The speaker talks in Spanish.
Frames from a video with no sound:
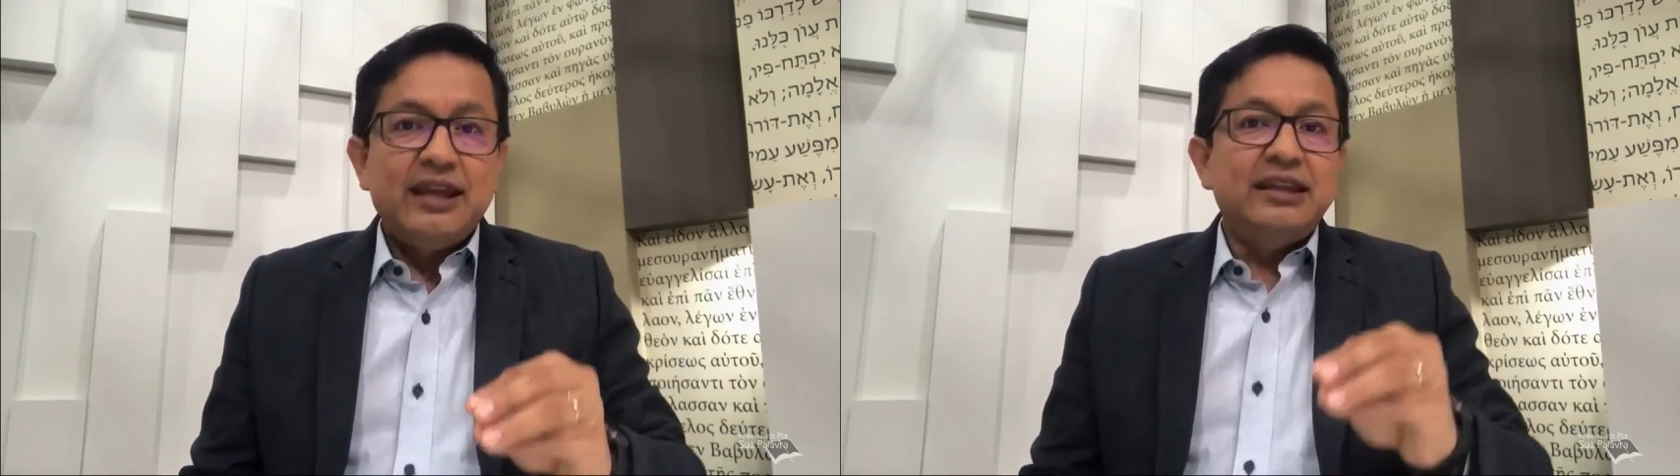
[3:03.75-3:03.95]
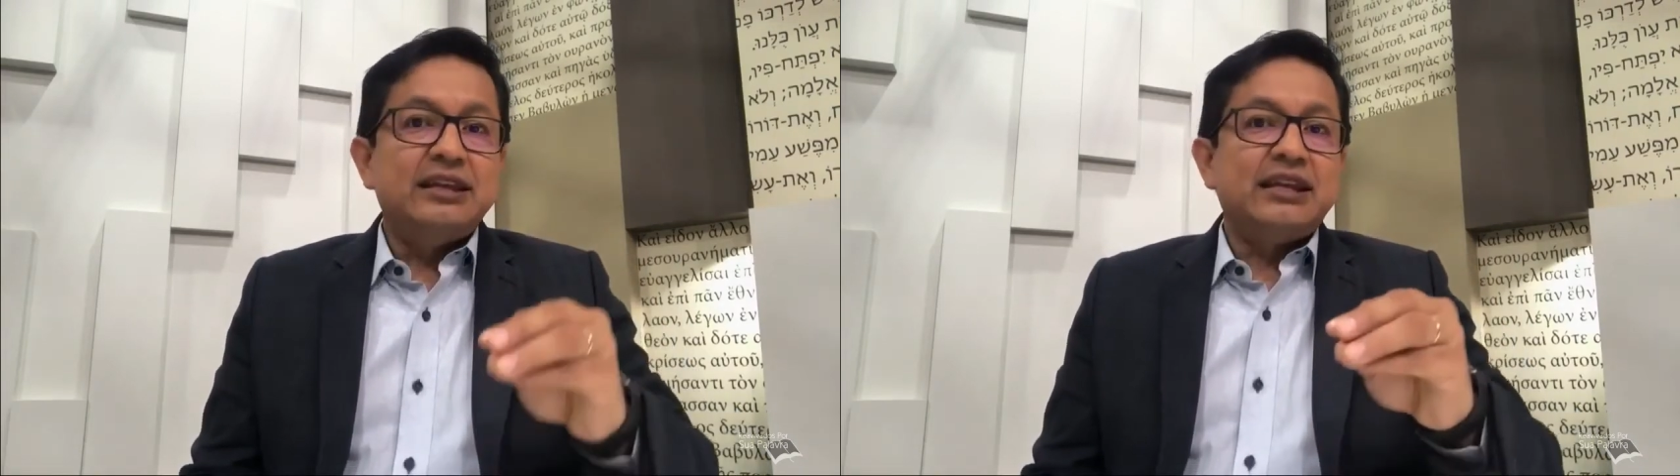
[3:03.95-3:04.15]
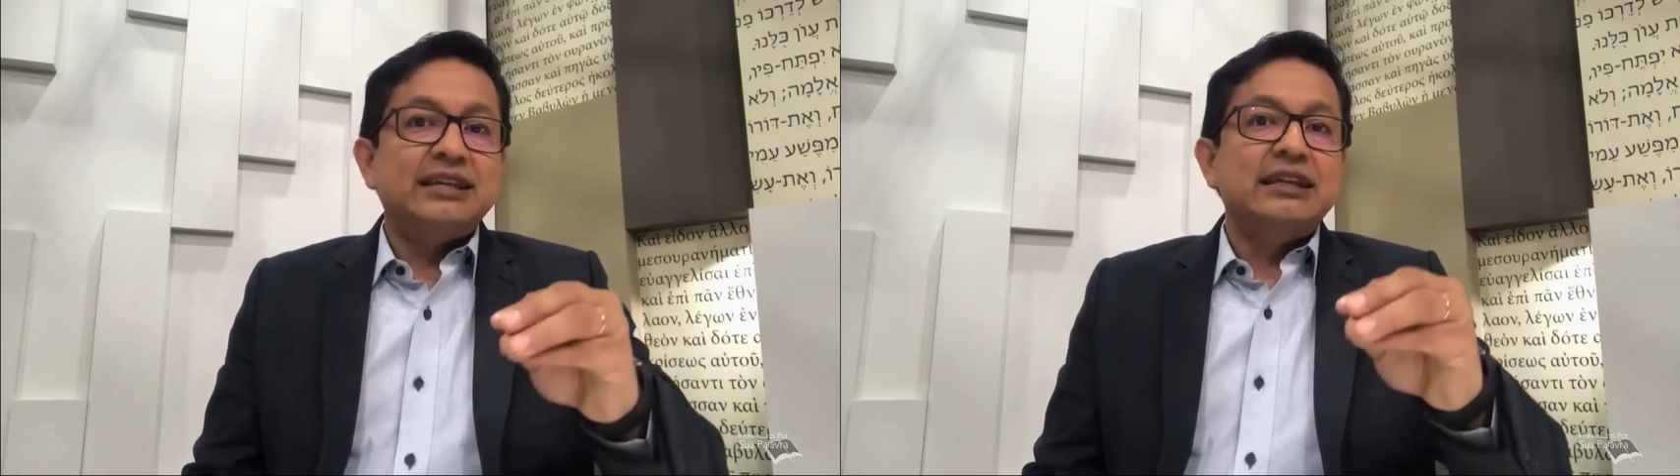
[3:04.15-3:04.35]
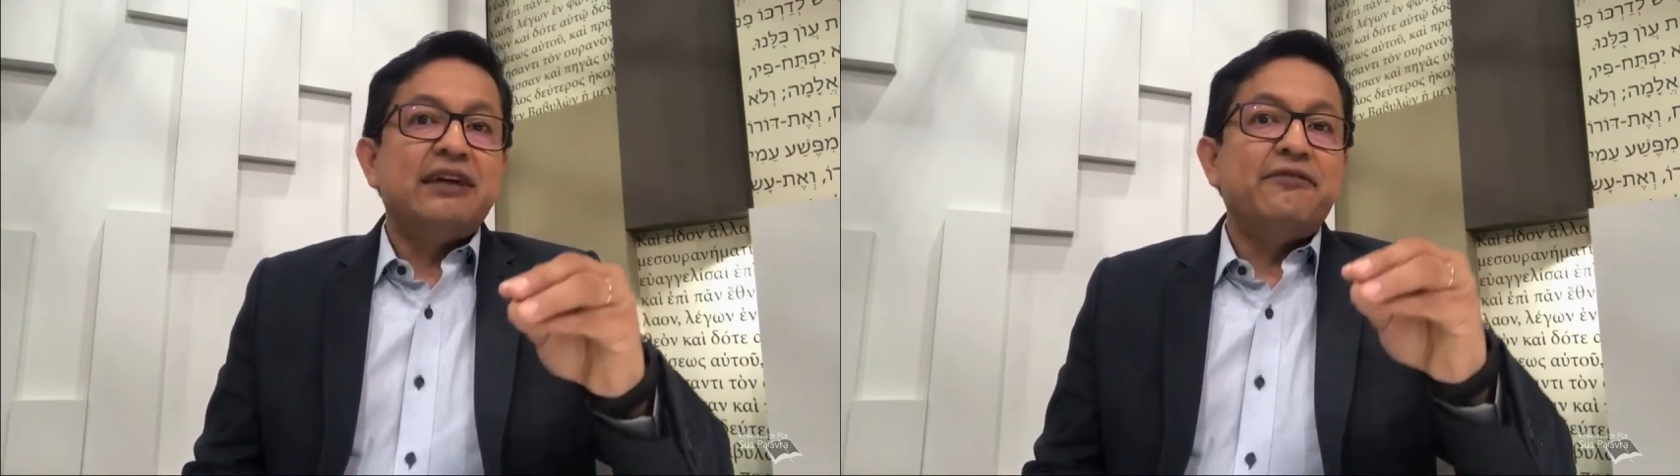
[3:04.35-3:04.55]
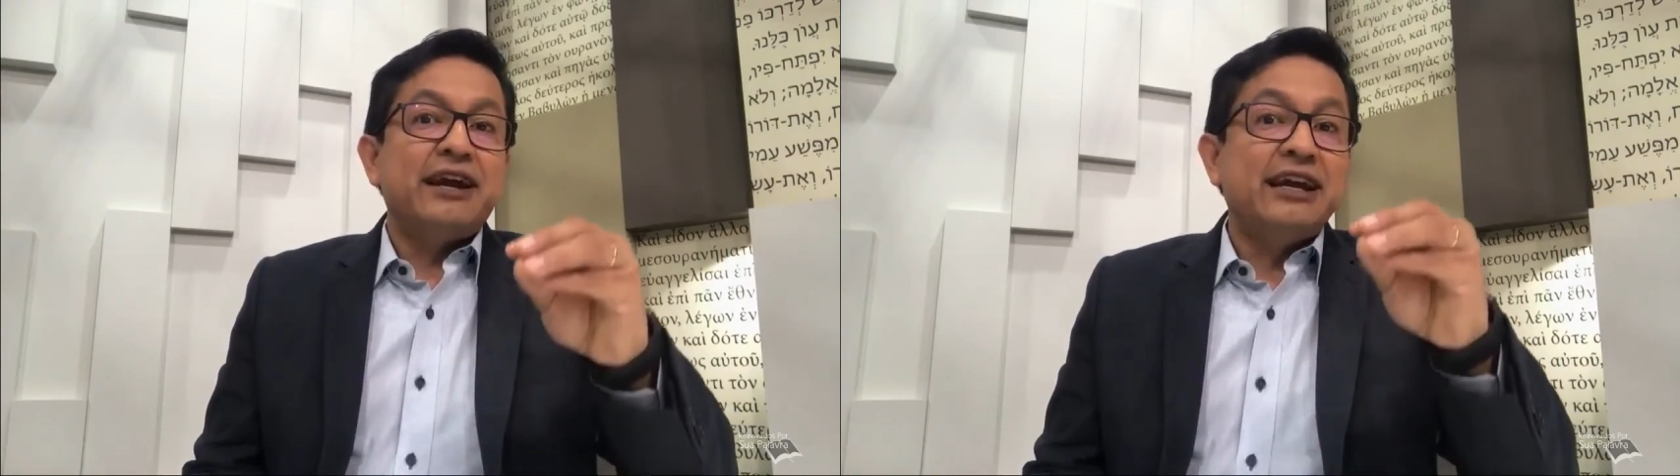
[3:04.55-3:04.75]
Detrás de
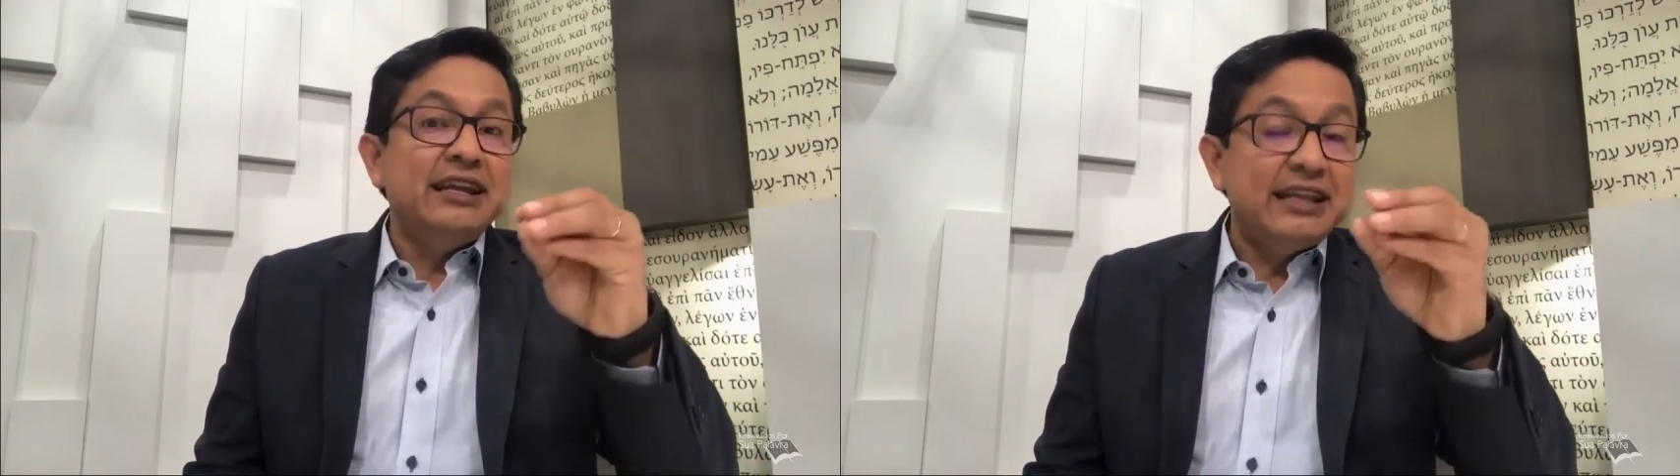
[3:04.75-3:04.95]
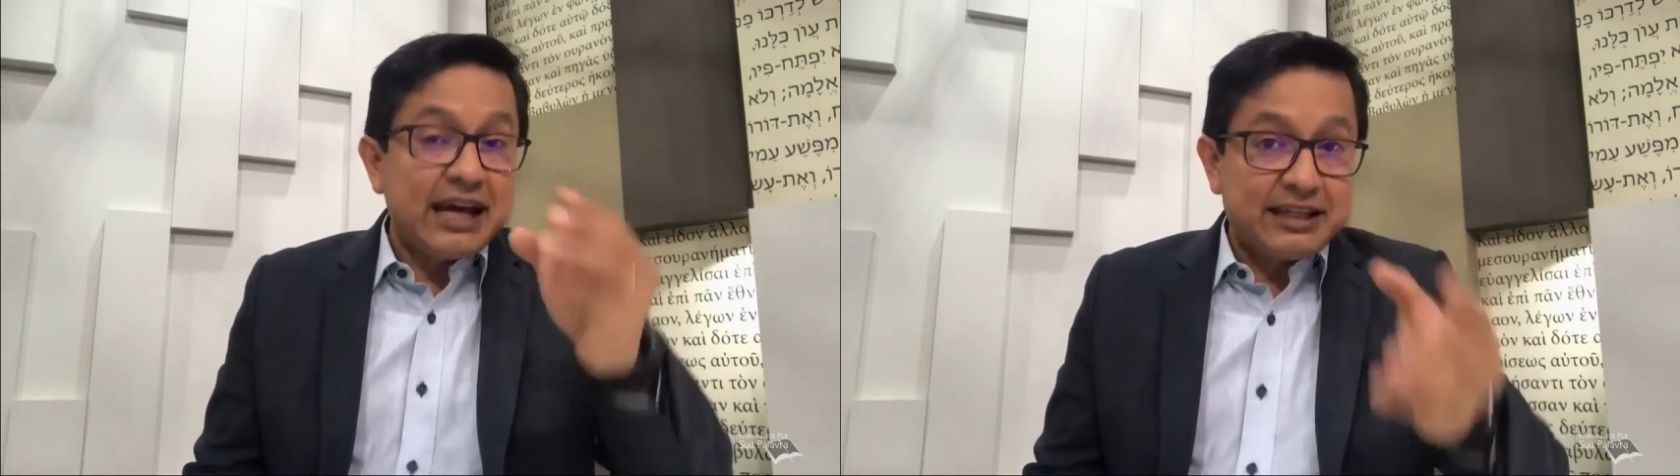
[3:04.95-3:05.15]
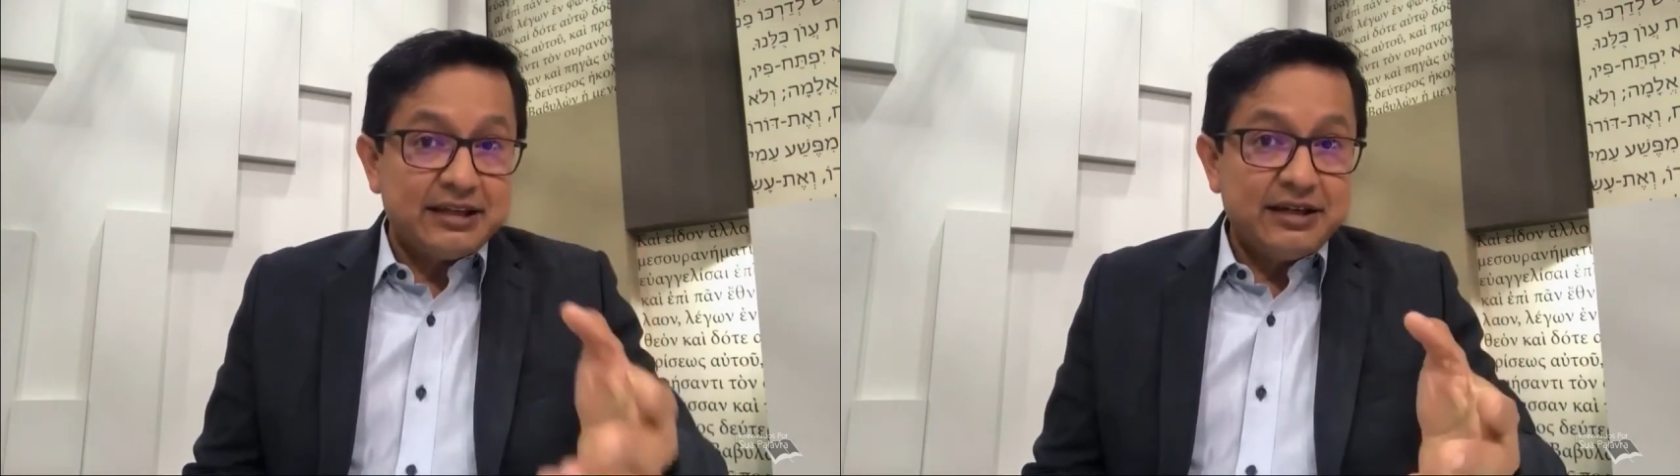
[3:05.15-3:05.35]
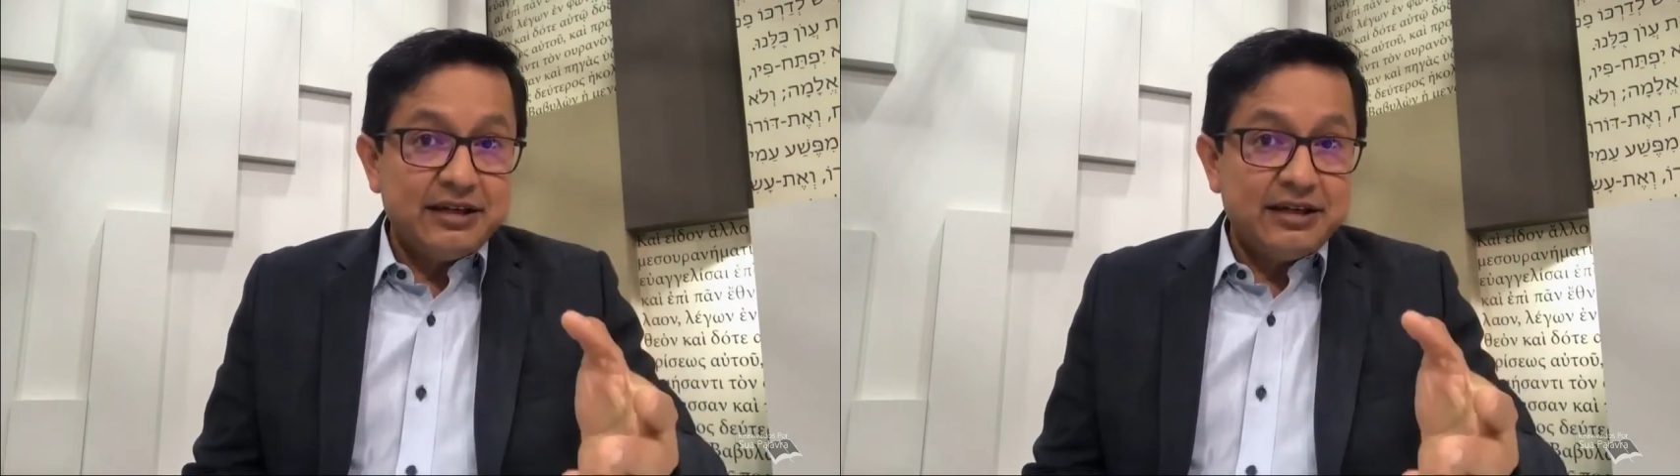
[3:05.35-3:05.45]
la fragilidad